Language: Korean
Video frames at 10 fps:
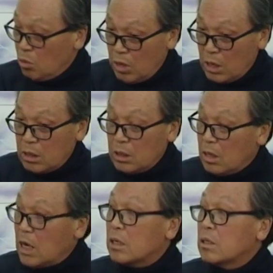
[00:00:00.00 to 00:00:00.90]
왜
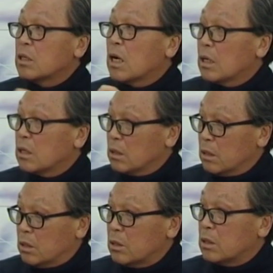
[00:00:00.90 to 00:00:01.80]
그러냐? 하늘은
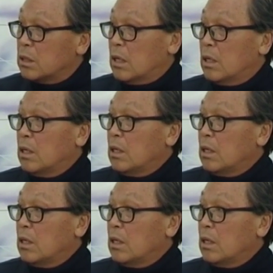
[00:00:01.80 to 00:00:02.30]
뜨끓이다.